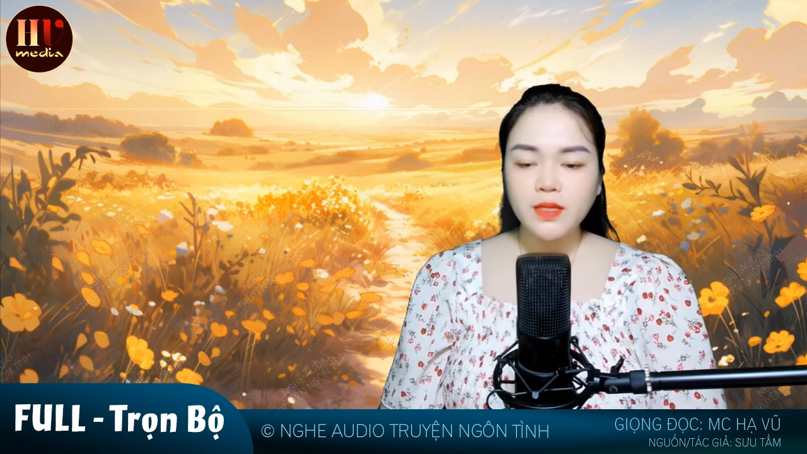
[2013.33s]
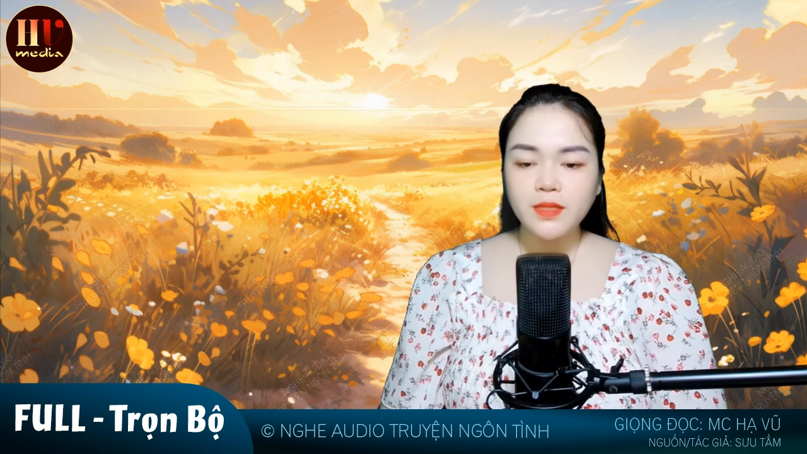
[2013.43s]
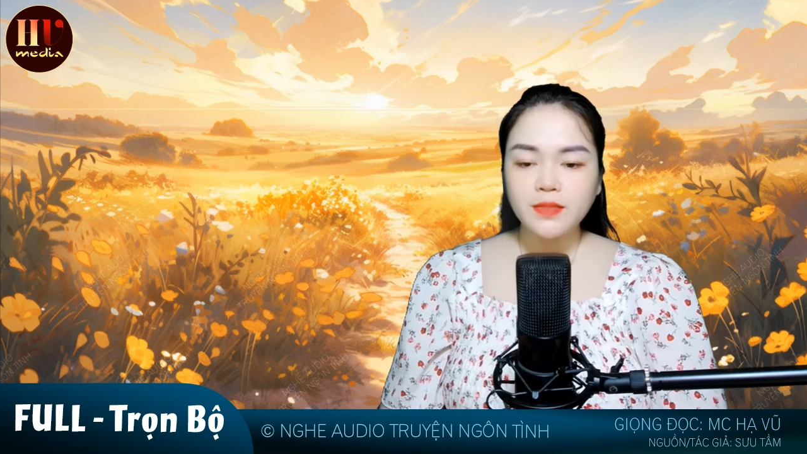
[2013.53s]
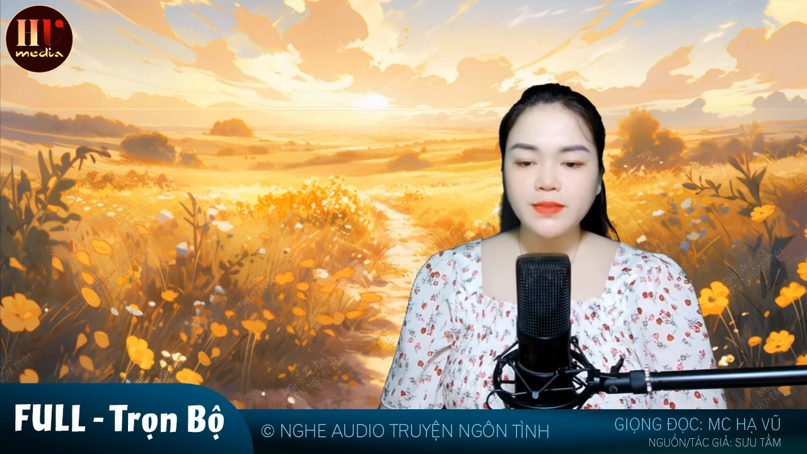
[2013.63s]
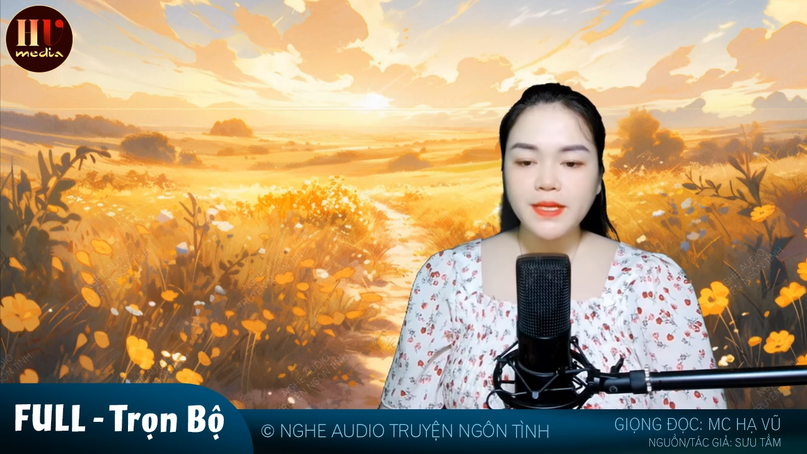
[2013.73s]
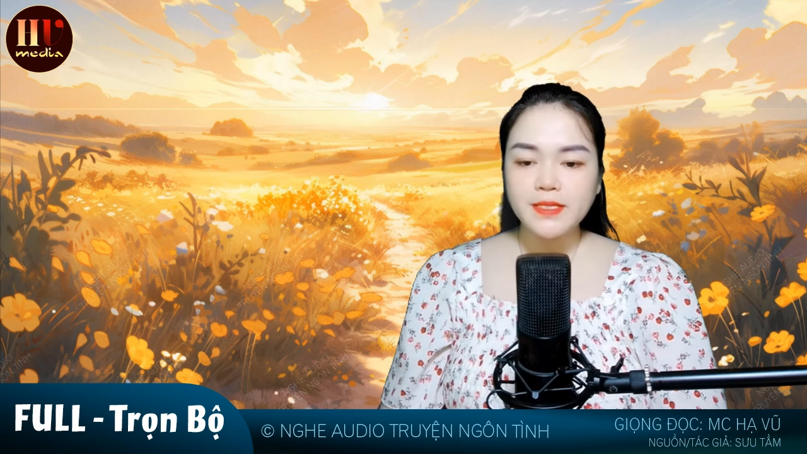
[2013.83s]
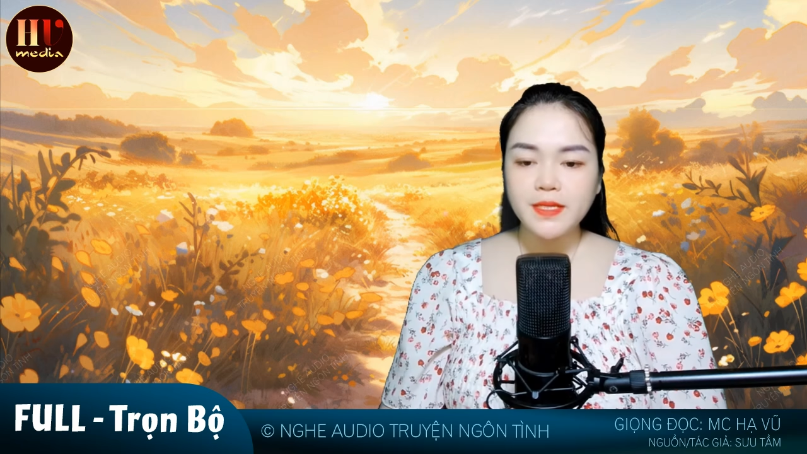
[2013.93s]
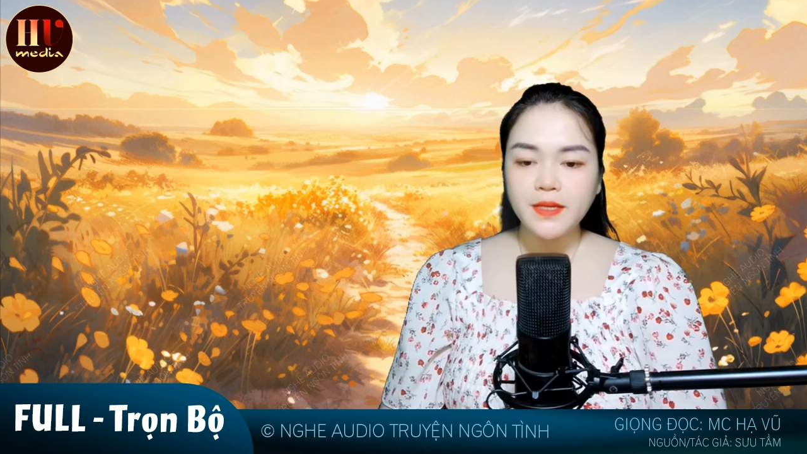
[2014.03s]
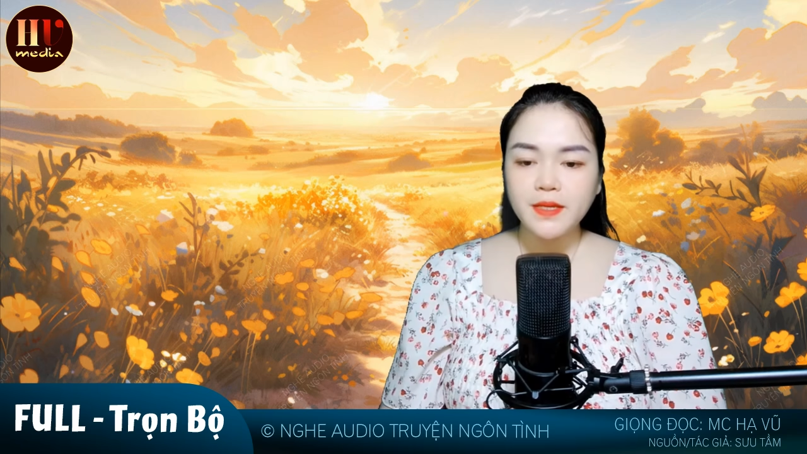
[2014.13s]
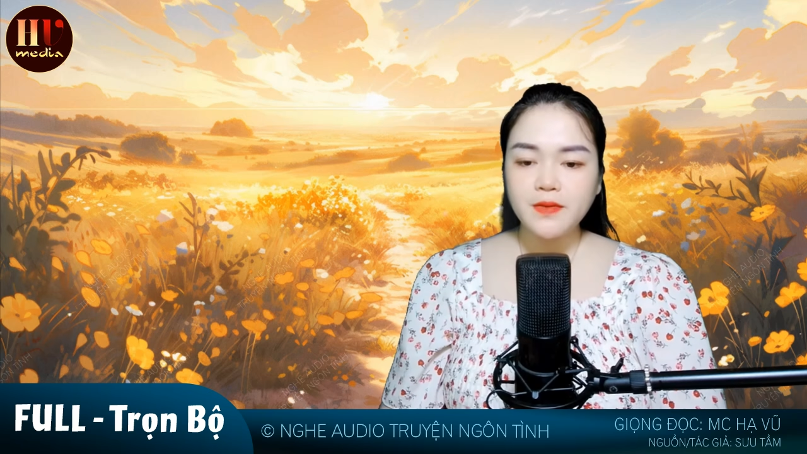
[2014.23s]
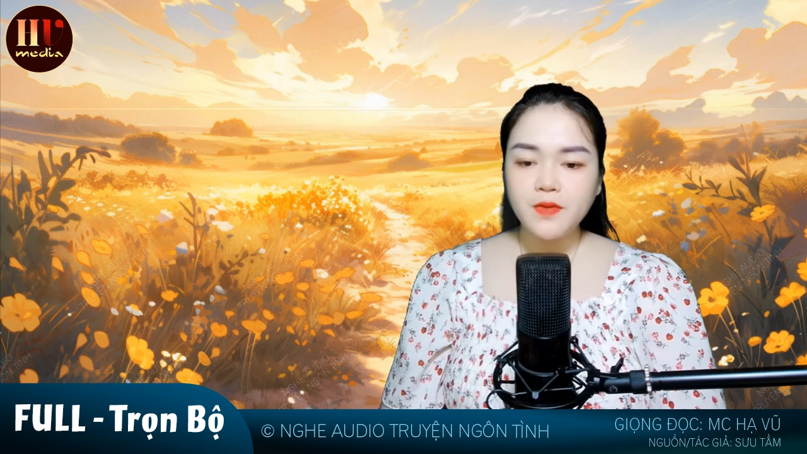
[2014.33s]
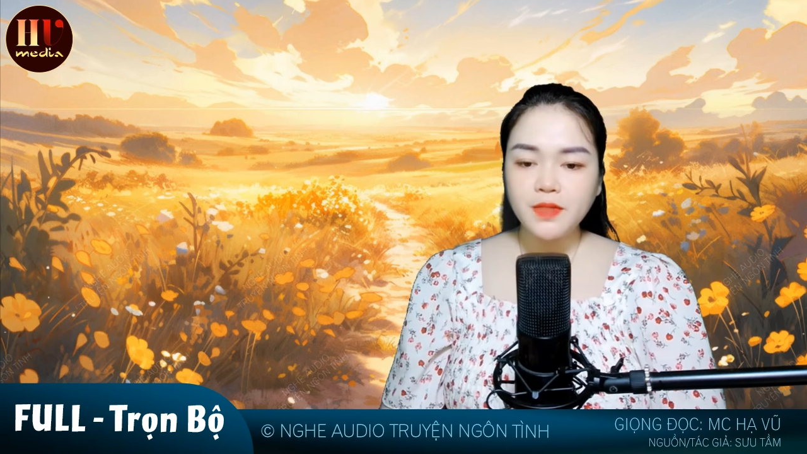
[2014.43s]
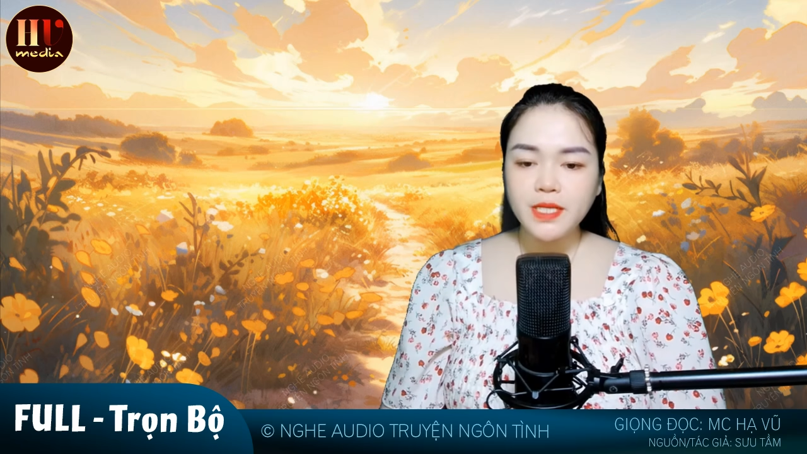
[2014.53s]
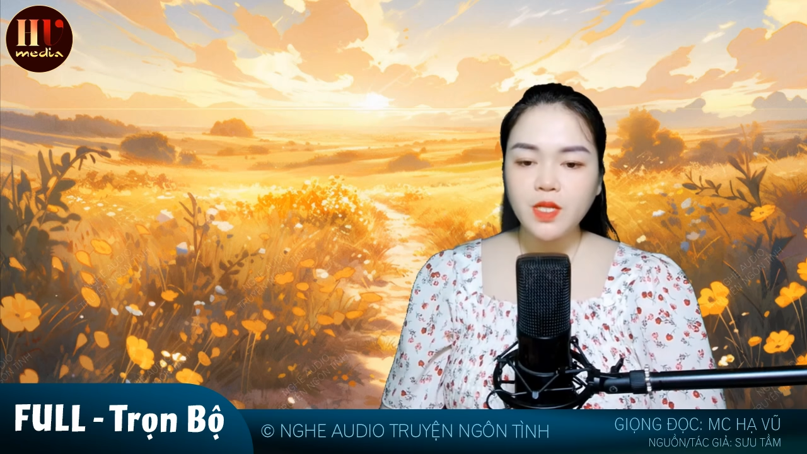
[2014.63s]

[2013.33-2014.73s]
Anh cười nhẹ nhõm.